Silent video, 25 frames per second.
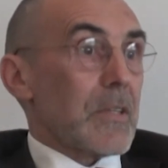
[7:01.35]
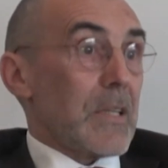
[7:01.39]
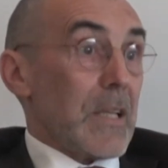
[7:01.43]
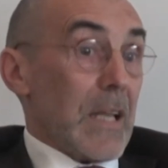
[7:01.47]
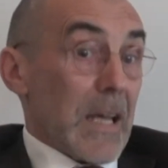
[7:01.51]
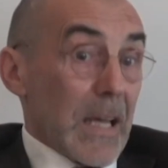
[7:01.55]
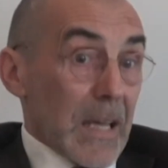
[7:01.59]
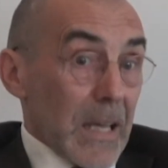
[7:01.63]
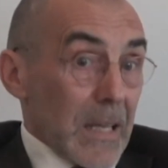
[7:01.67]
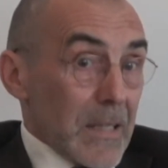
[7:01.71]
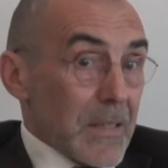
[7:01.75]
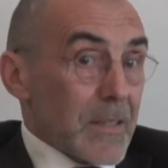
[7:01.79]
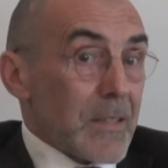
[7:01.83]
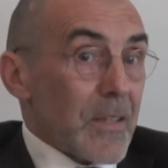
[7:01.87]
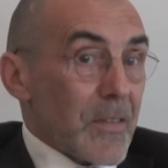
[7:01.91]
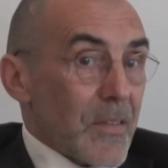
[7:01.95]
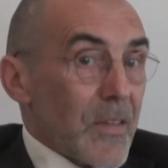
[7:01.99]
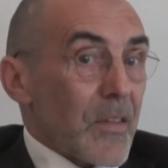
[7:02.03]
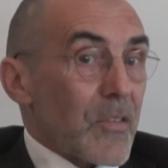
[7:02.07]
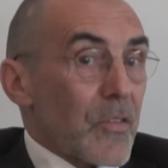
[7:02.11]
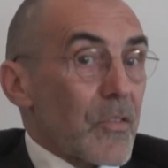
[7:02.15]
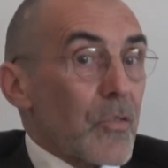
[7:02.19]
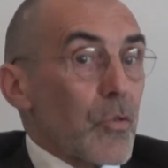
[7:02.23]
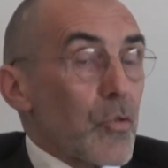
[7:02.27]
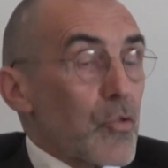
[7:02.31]
Et la réalité,
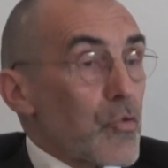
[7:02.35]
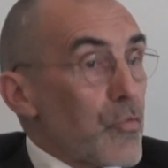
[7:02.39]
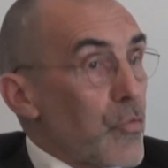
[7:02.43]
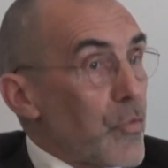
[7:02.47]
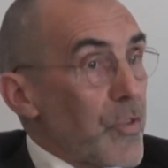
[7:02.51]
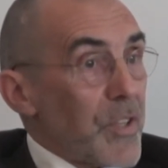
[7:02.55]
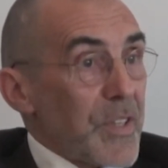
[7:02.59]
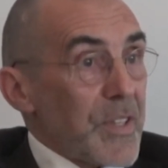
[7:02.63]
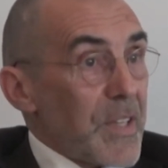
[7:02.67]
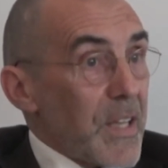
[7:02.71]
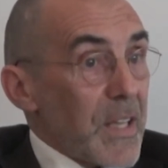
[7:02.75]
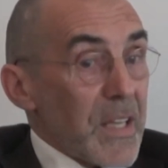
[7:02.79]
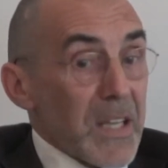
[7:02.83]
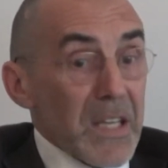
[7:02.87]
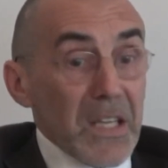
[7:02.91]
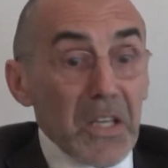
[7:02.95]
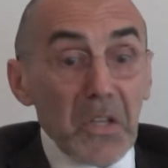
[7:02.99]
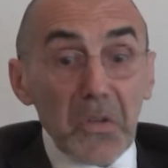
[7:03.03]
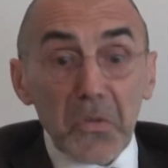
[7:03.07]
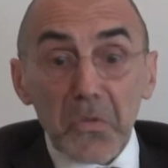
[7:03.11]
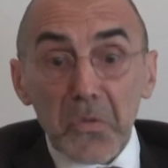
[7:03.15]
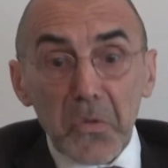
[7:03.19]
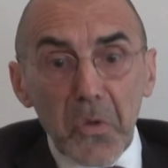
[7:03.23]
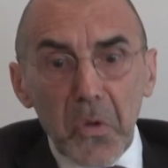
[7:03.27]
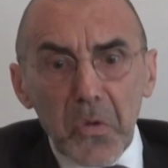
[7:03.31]
c'est ce que je vous ai
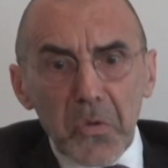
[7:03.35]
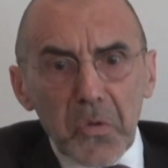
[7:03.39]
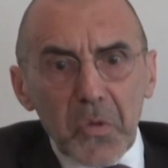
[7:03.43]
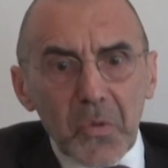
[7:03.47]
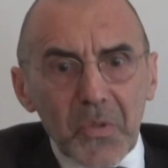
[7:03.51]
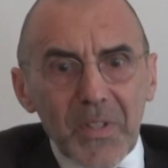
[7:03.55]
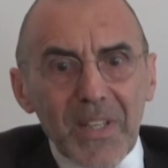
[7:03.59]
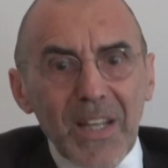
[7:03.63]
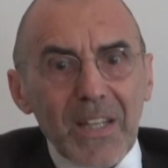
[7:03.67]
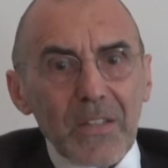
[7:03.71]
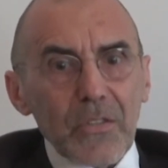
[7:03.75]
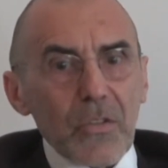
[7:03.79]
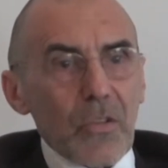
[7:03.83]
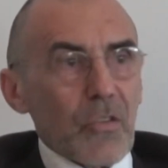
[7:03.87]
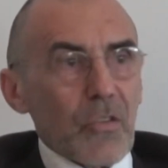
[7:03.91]
décrit en, totale